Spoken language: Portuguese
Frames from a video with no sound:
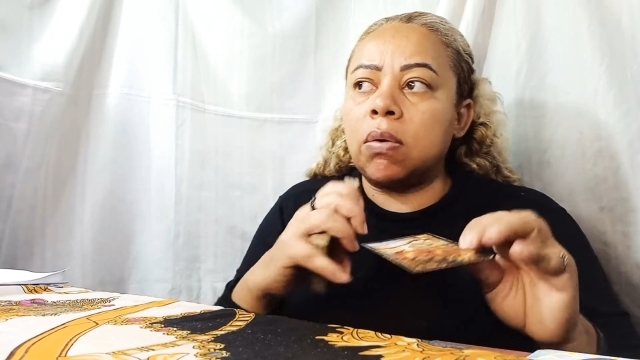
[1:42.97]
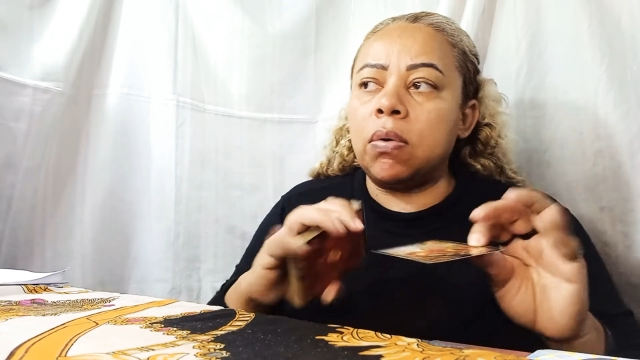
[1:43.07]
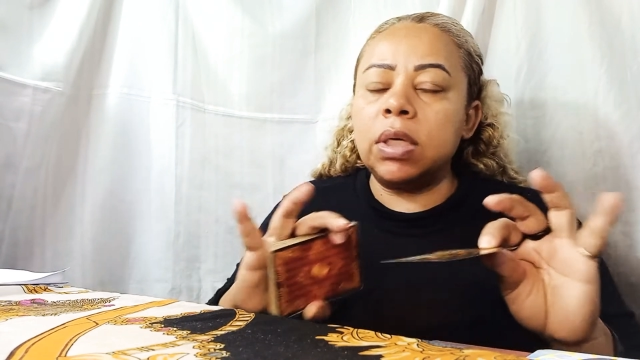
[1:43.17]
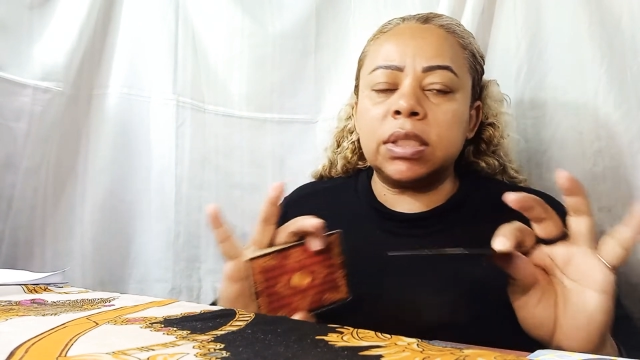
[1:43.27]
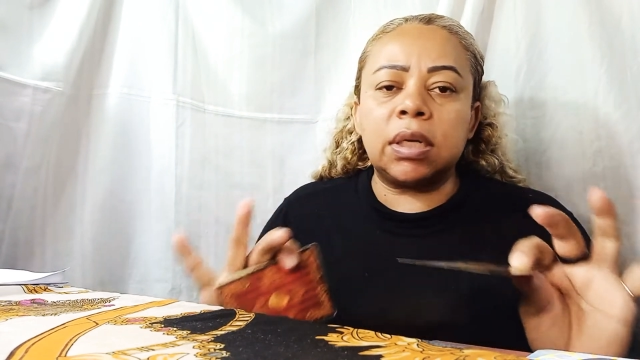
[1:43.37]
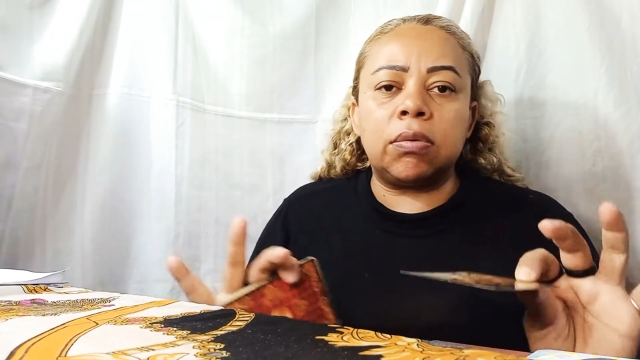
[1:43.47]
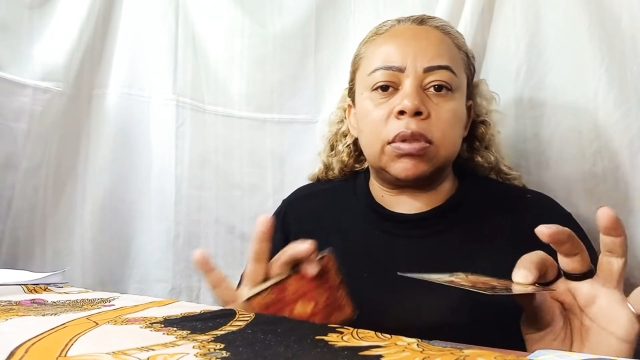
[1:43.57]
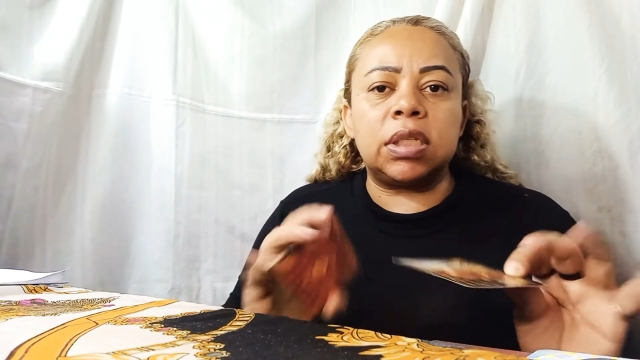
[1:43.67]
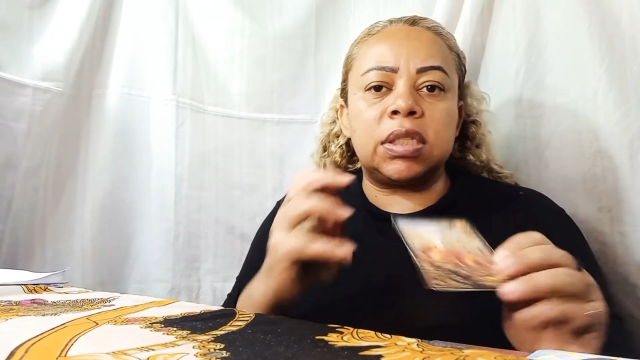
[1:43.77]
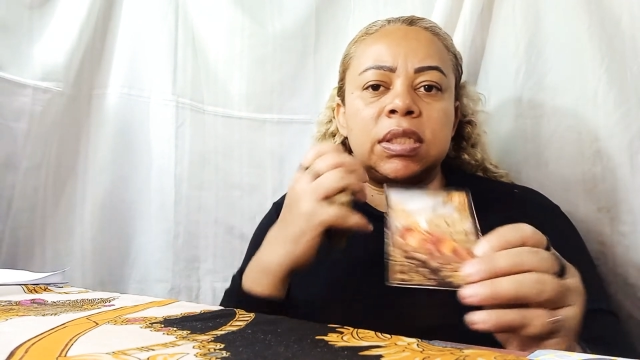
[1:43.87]
coisa
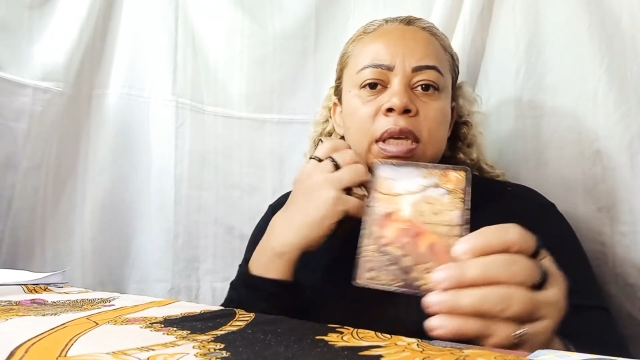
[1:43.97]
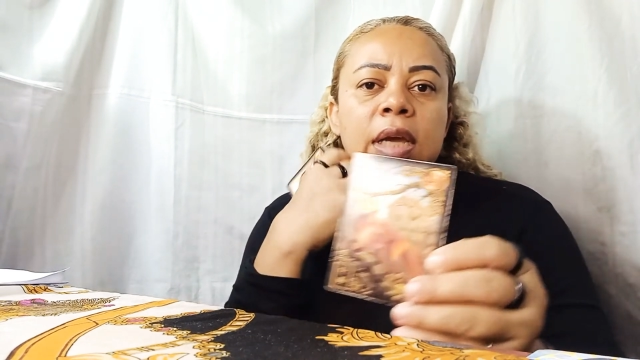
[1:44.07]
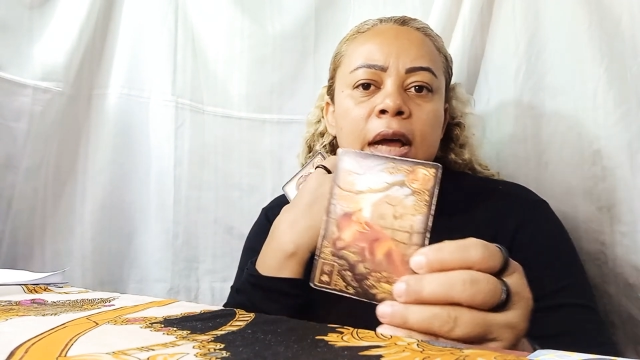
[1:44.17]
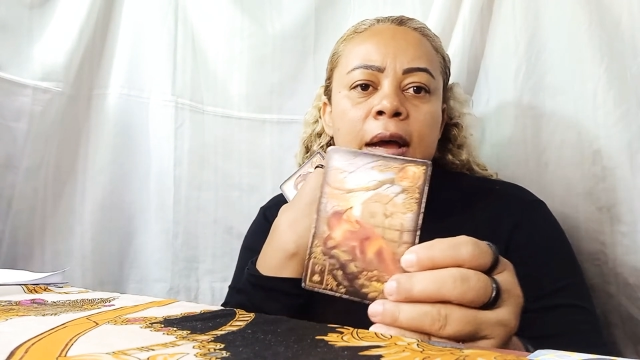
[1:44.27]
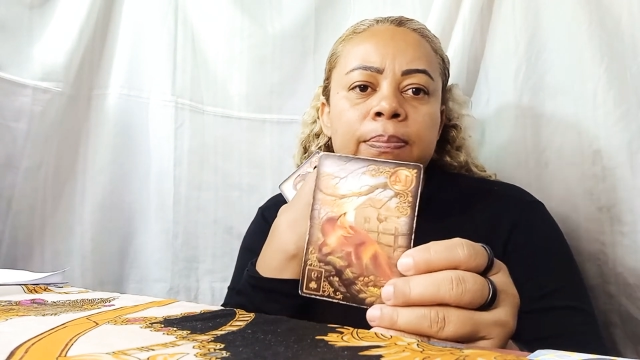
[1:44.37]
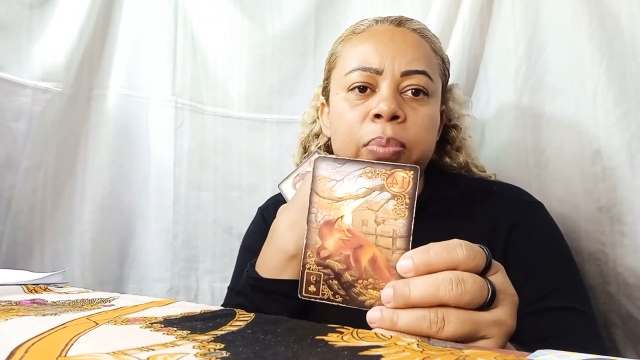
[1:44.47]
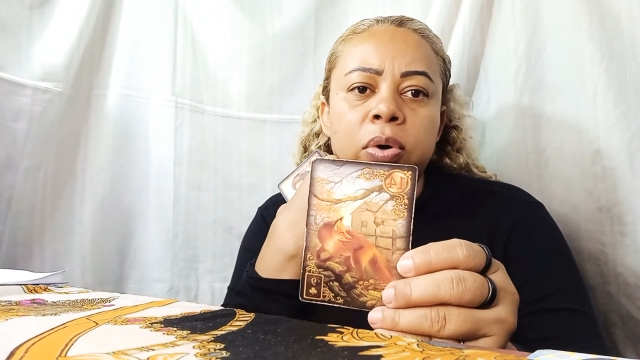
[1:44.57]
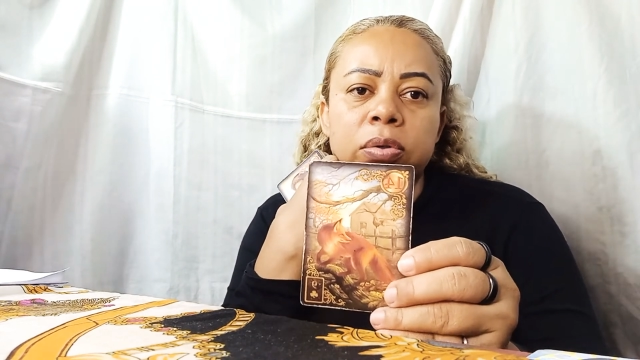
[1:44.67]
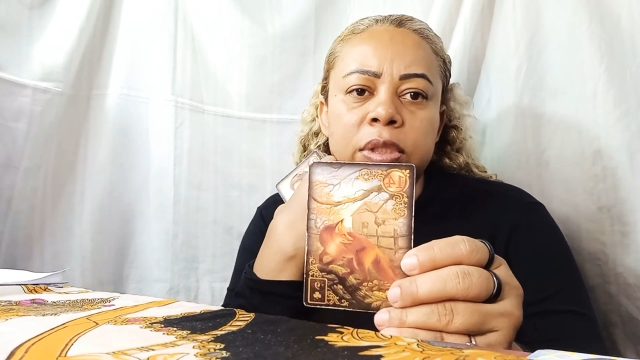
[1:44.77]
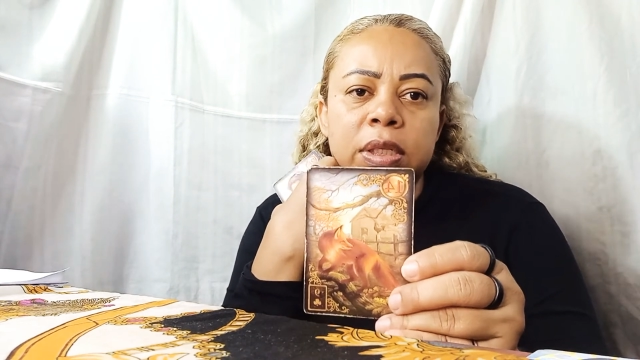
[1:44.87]
acontecer, a
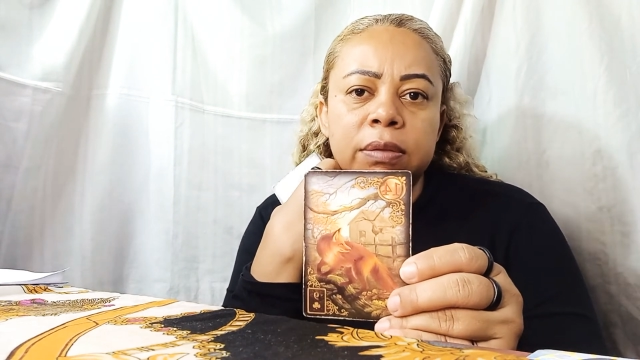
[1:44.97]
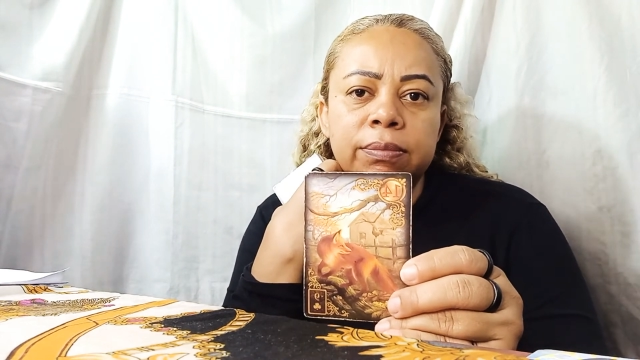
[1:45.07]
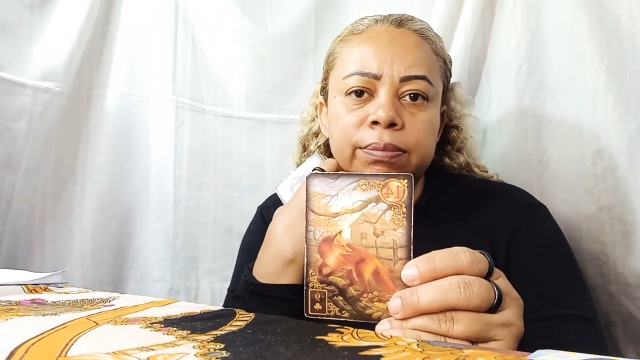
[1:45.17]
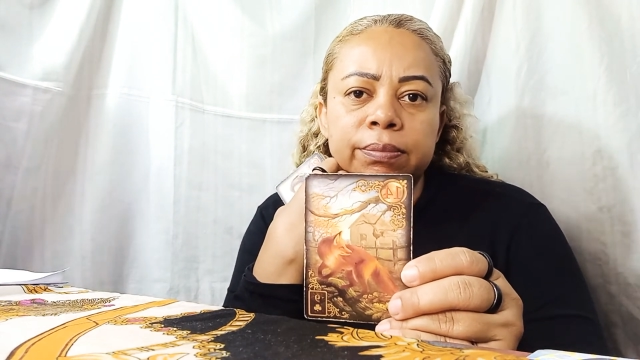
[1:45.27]
raposa.